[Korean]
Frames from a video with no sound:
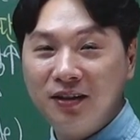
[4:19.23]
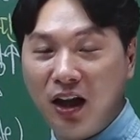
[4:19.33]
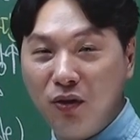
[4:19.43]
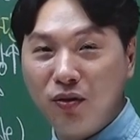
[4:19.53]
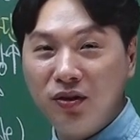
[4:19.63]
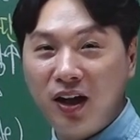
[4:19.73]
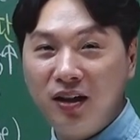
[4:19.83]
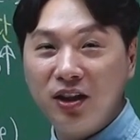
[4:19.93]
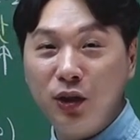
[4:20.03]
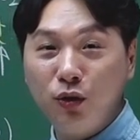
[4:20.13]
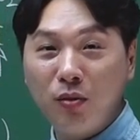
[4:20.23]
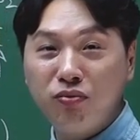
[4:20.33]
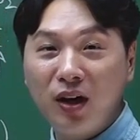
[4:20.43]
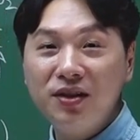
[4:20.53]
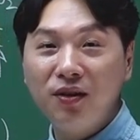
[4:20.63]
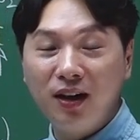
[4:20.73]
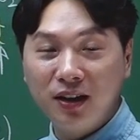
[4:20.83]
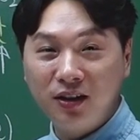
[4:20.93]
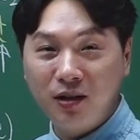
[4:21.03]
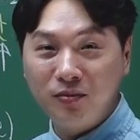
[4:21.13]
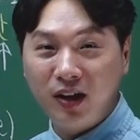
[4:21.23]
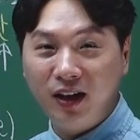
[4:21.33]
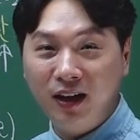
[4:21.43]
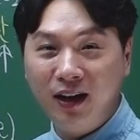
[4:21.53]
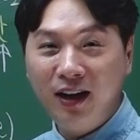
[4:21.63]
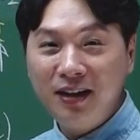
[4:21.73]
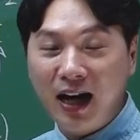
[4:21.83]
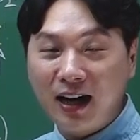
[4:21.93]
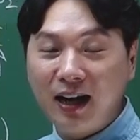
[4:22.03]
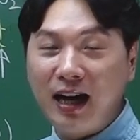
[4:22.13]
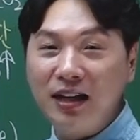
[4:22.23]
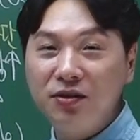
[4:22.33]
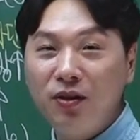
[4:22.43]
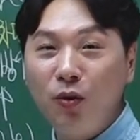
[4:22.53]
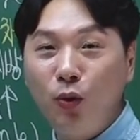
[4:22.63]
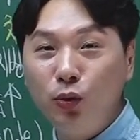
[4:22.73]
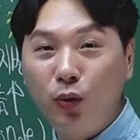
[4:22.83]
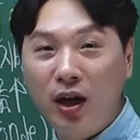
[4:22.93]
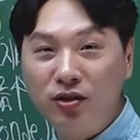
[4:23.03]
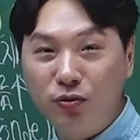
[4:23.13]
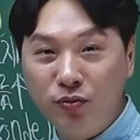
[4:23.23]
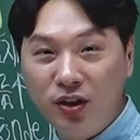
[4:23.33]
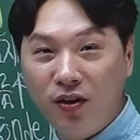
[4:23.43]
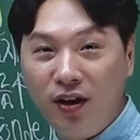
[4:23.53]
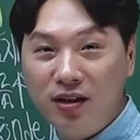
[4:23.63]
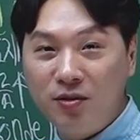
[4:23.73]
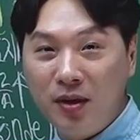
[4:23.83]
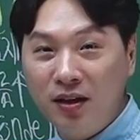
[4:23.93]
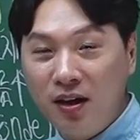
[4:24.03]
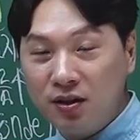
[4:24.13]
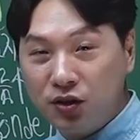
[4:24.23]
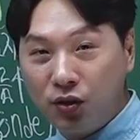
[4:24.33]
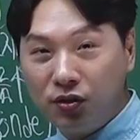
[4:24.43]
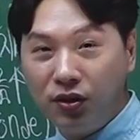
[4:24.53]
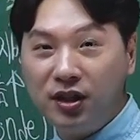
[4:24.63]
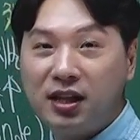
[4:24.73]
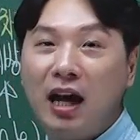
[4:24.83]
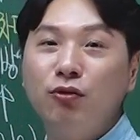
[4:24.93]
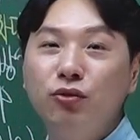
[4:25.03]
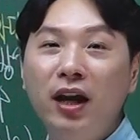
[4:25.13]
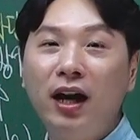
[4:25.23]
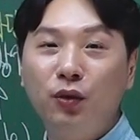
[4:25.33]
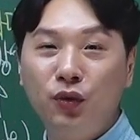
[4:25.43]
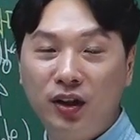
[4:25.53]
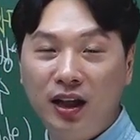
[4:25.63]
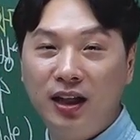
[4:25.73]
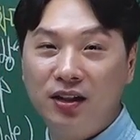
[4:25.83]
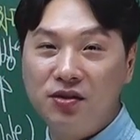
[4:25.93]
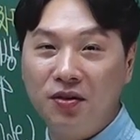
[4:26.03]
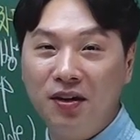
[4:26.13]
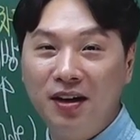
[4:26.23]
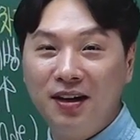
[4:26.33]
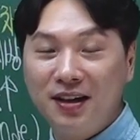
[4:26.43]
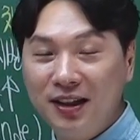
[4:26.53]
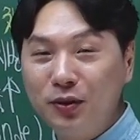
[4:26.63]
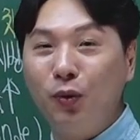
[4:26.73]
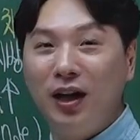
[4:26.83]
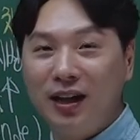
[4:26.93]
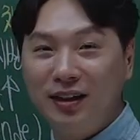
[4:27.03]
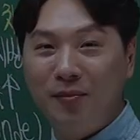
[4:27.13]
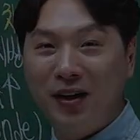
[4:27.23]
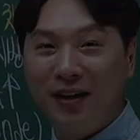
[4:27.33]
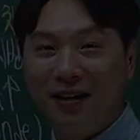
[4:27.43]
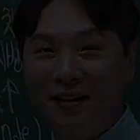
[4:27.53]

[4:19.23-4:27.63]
대륙권 내는 에 기류가 불안정하기 때문에 약간 안정한 고도까지 움직여야지만 천천히 잘 운행할 수 있다는 얘기죠. 그래서 올라간단 말이야.